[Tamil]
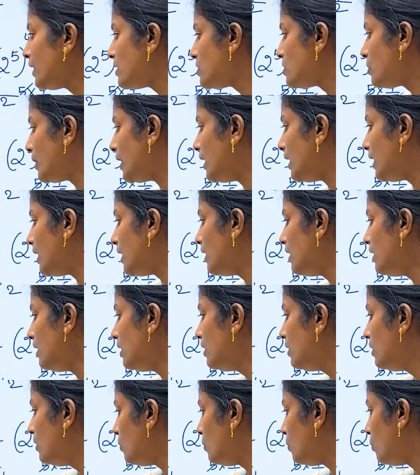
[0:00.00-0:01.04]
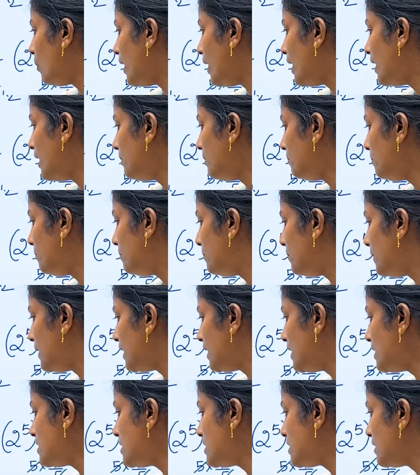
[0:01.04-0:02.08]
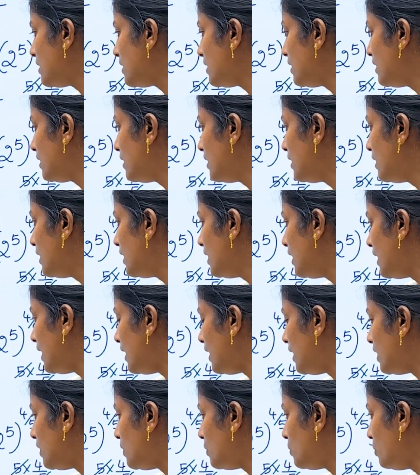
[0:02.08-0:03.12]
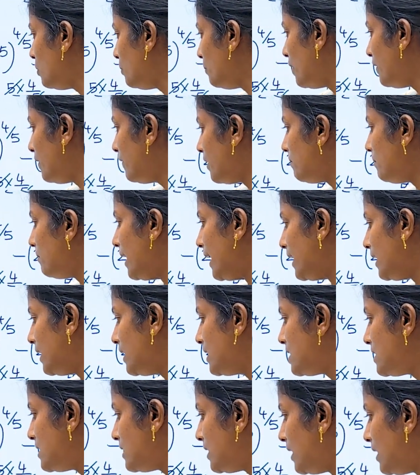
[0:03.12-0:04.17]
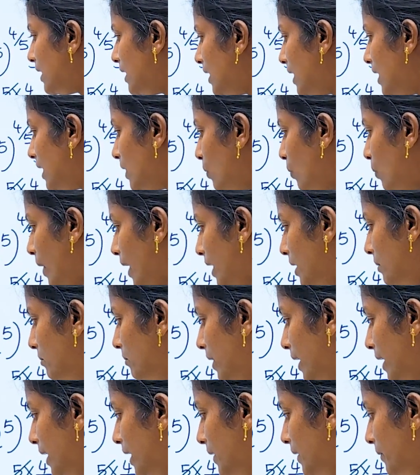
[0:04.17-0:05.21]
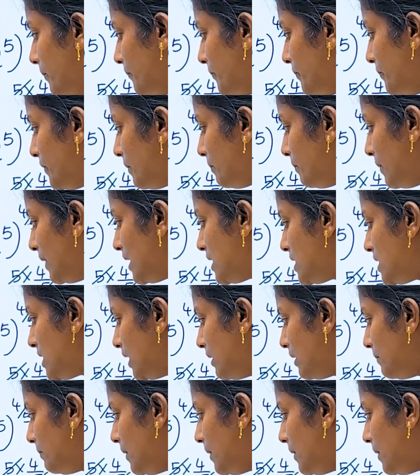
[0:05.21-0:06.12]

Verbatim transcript: ஸோ இங்கே ஒன் ப்ளஸ் இங்கே டூ பவர் மைனஸ் த்ரீ இருக்குல்ல அது ஒன் பை ப்ளஸ் அந்த